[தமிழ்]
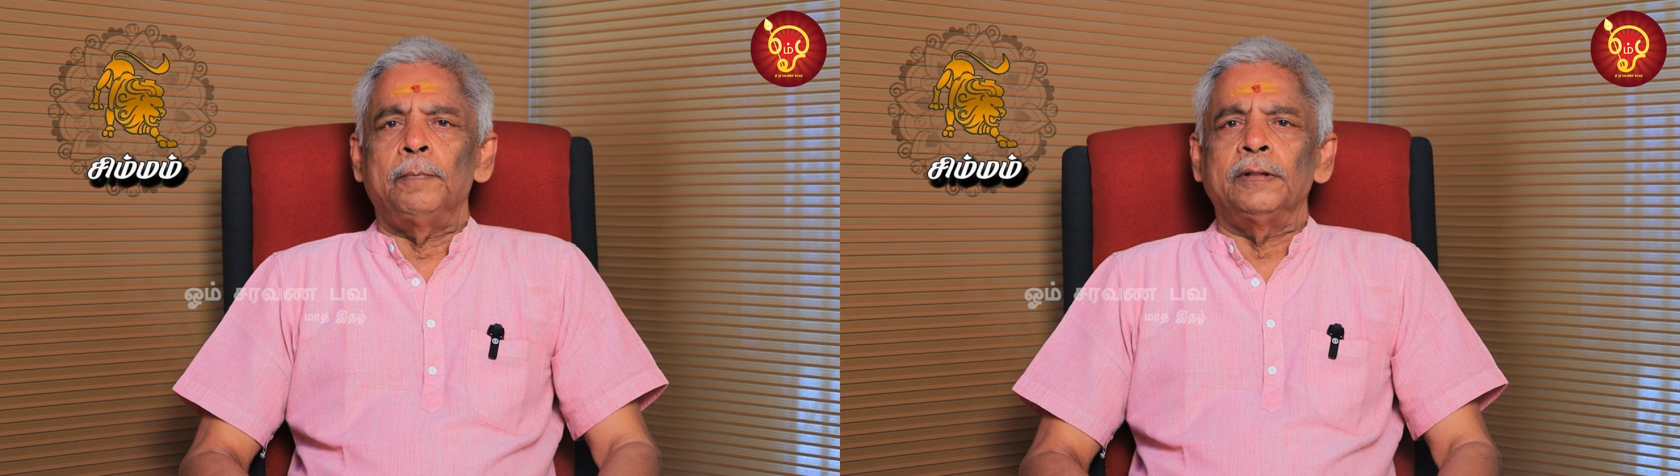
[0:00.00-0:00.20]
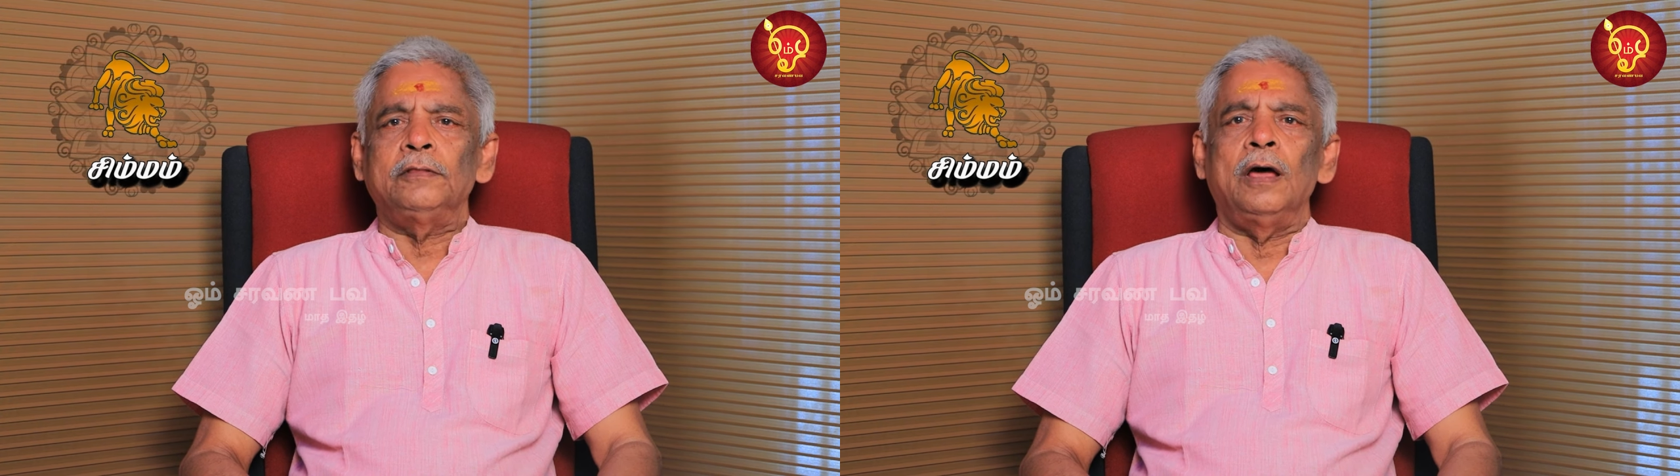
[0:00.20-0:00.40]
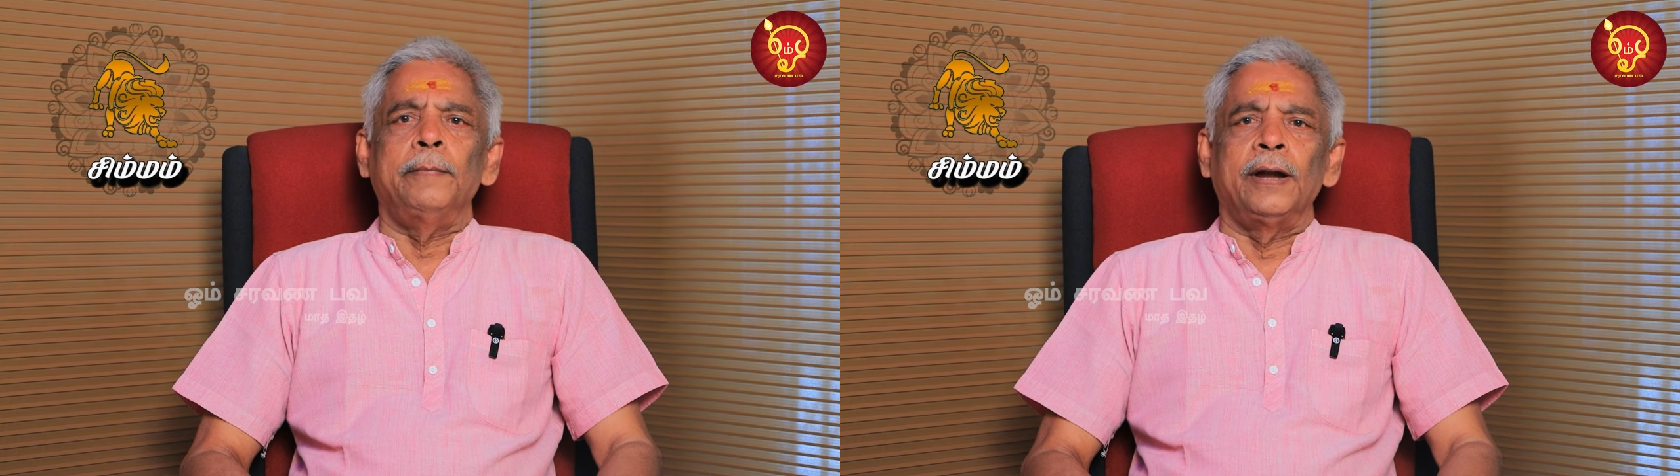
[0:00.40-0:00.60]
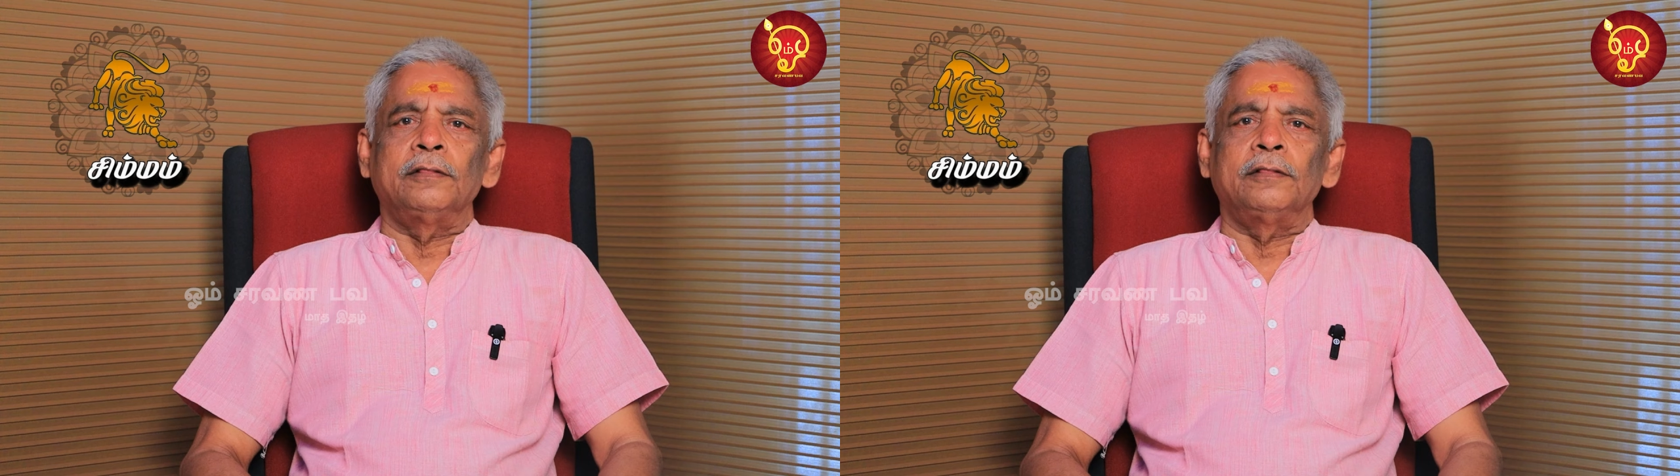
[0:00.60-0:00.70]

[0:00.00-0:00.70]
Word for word: பத்தாம்